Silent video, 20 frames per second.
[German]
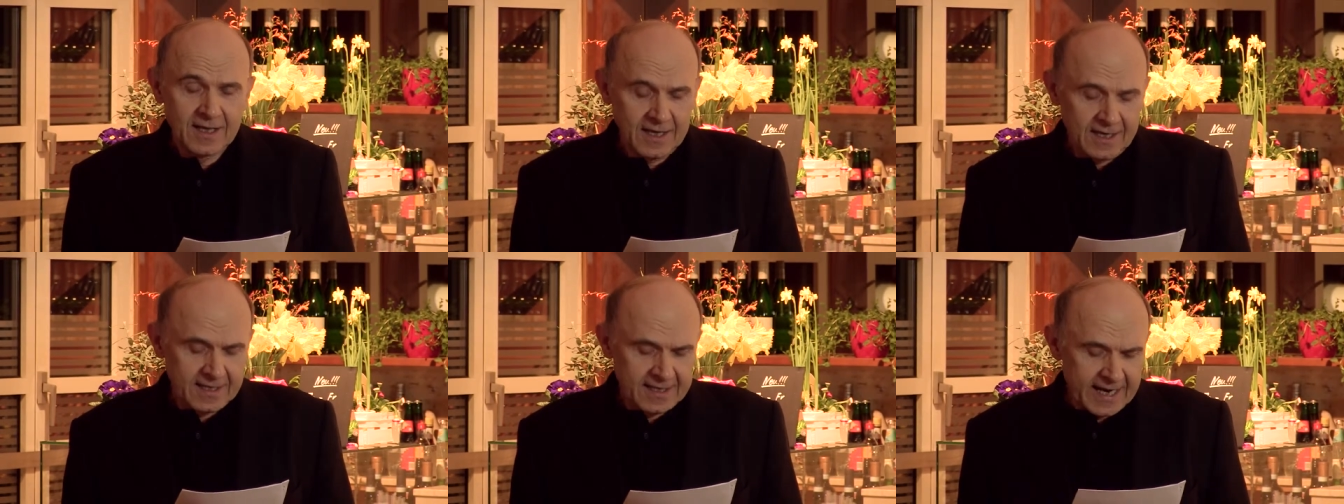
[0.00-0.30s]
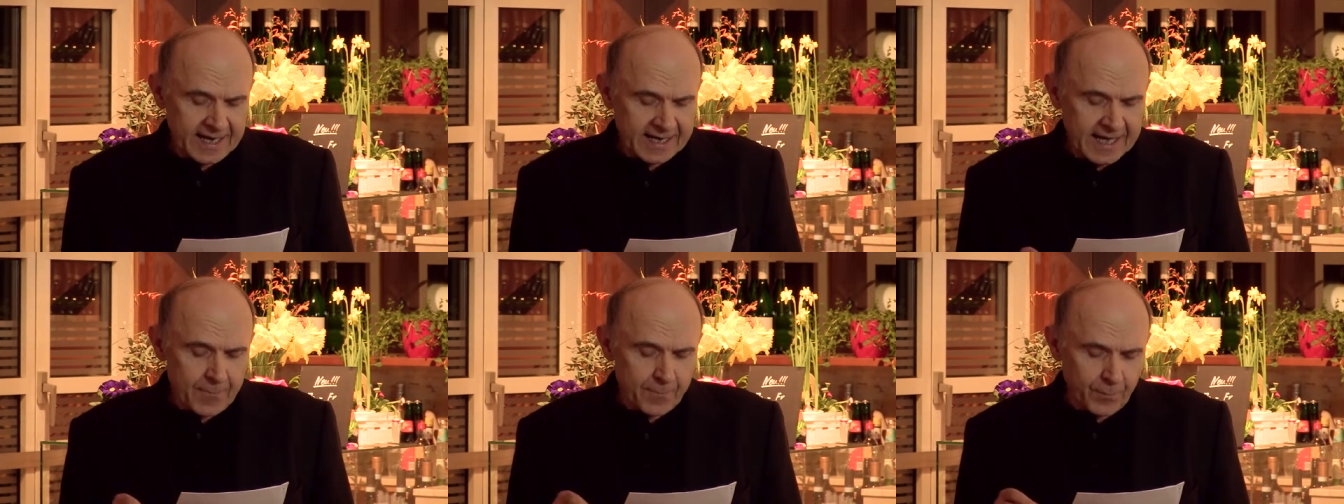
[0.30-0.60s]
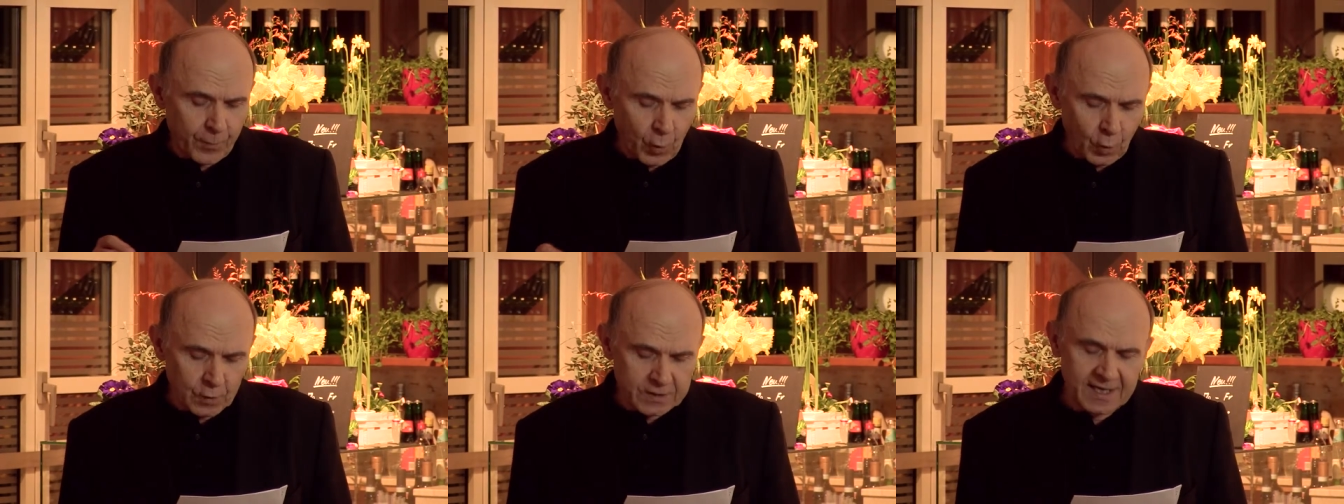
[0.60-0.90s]
in der
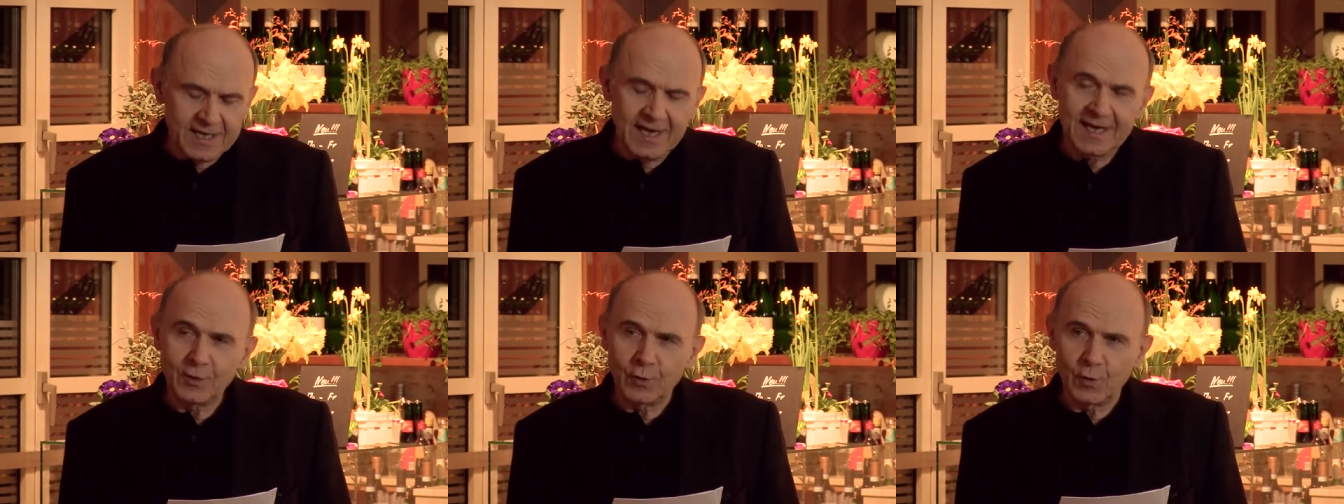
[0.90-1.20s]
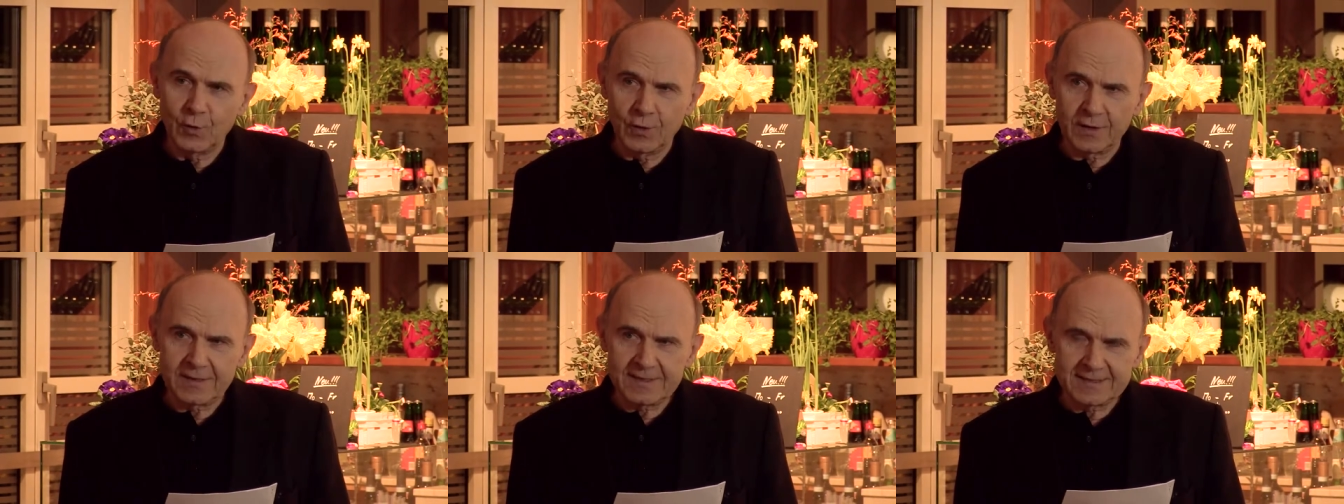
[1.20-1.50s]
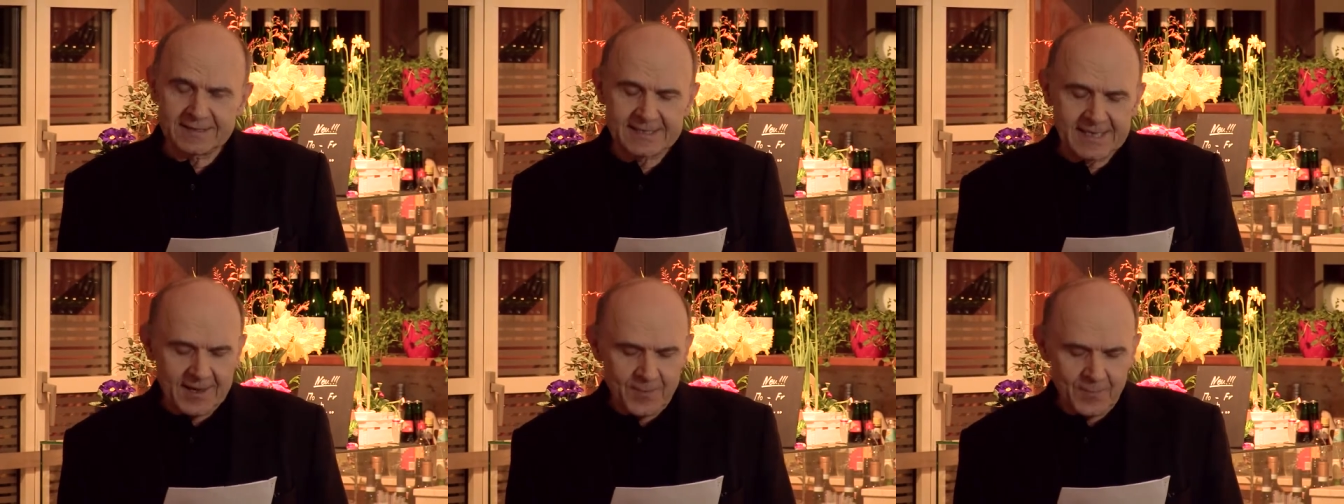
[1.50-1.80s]
gebotenen
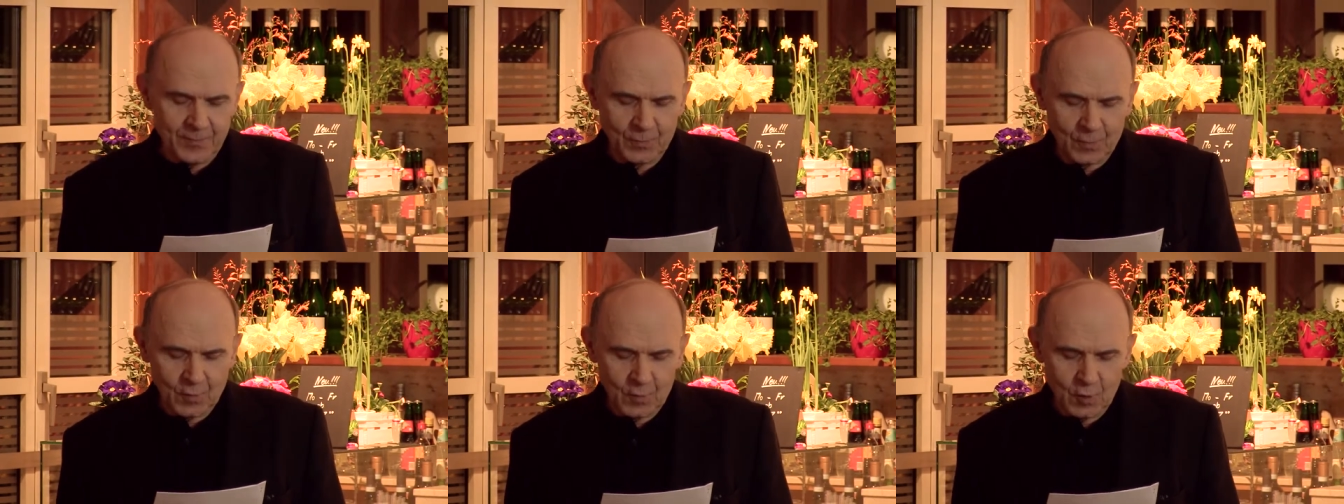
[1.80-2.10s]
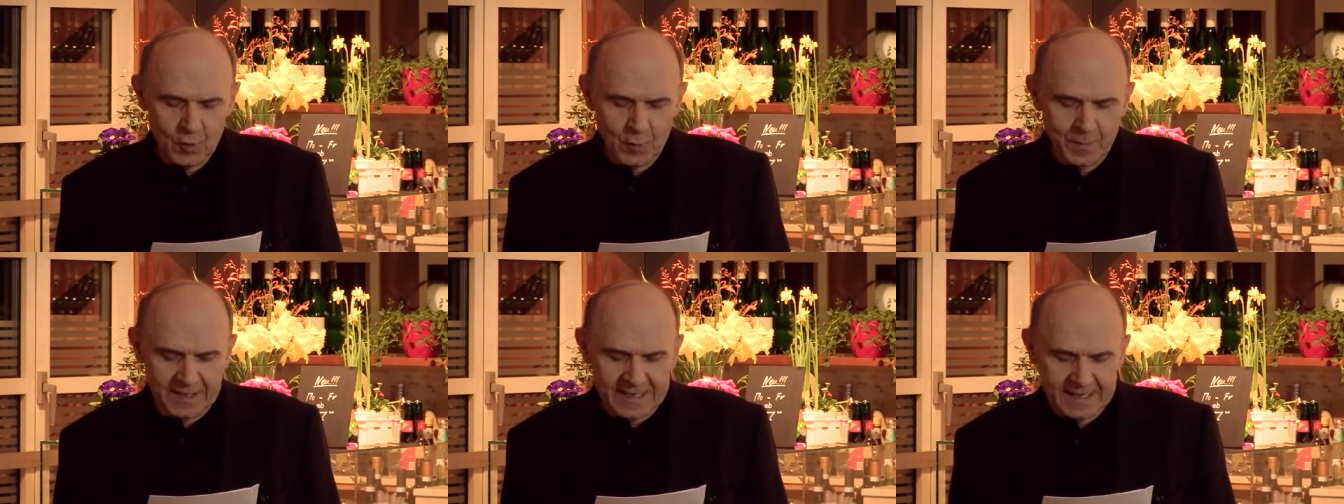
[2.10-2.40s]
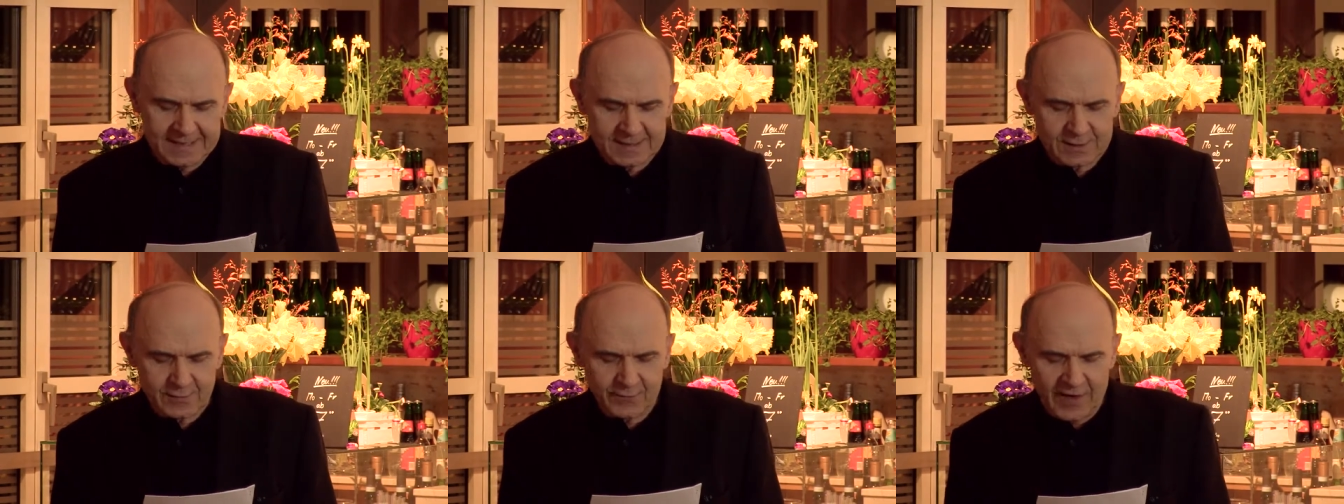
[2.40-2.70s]
Kürze über
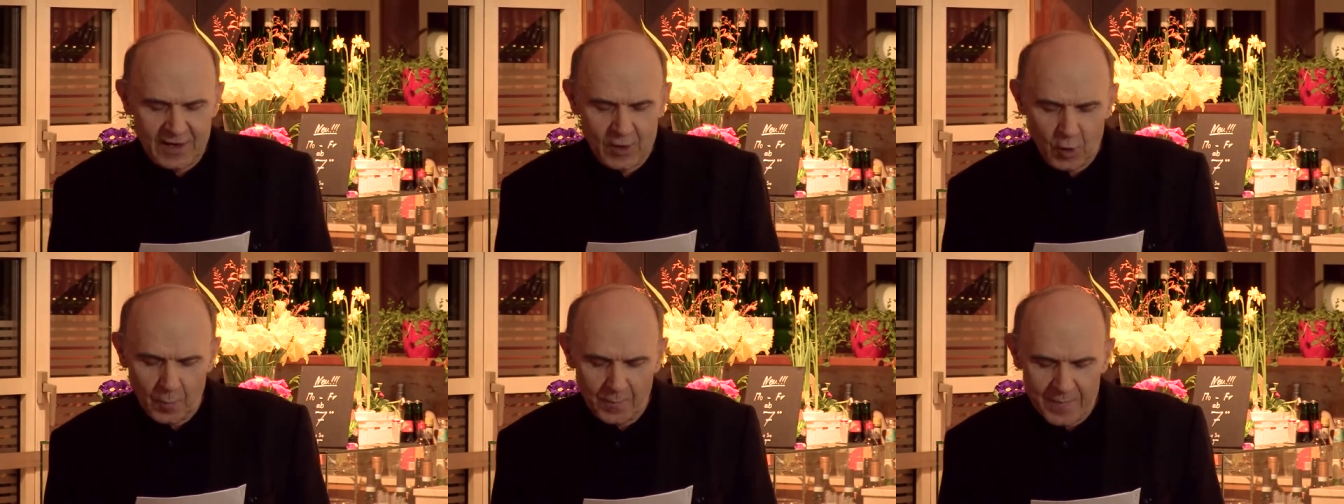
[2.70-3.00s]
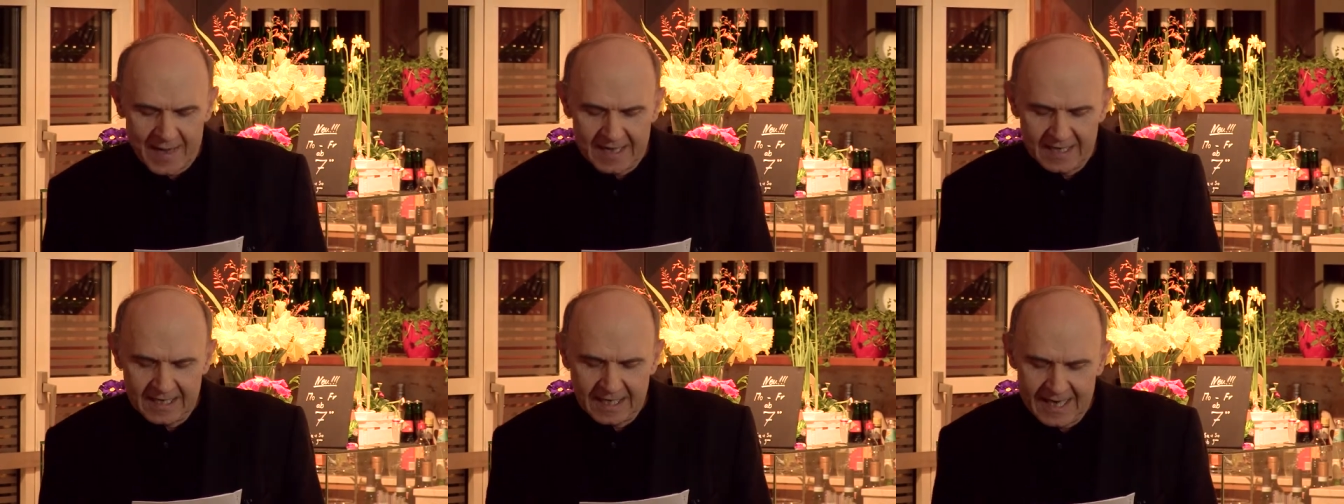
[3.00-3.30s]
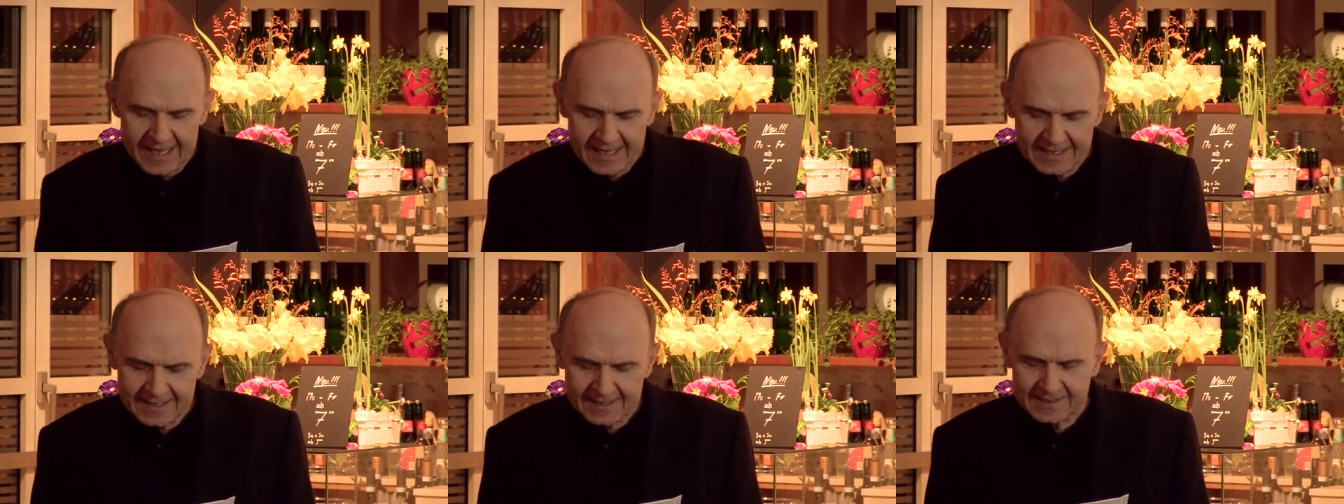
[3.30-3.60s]
das Phänomen
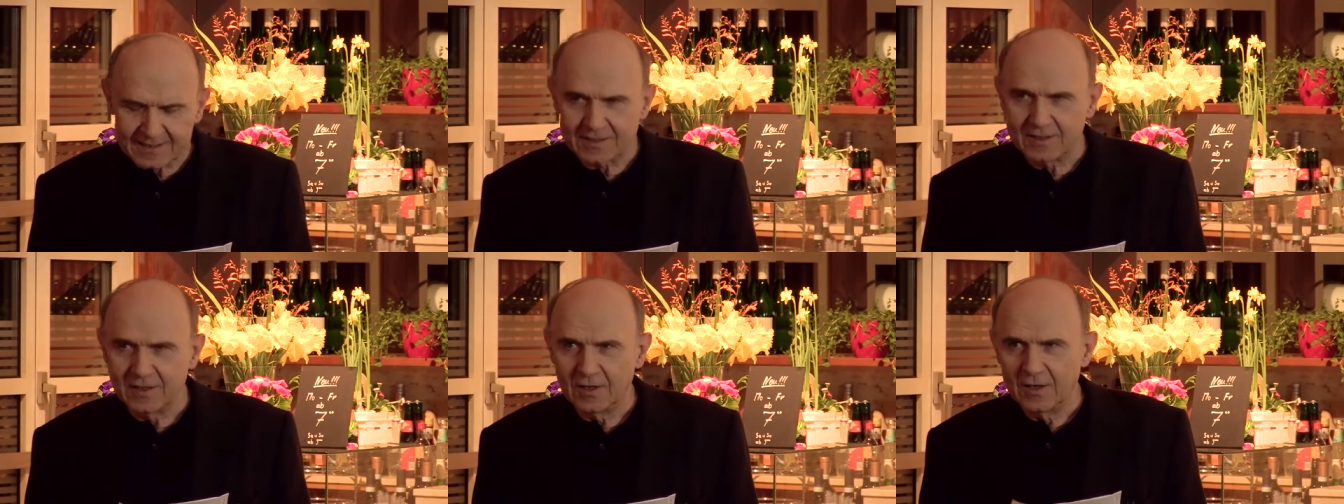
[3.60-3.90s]
Licht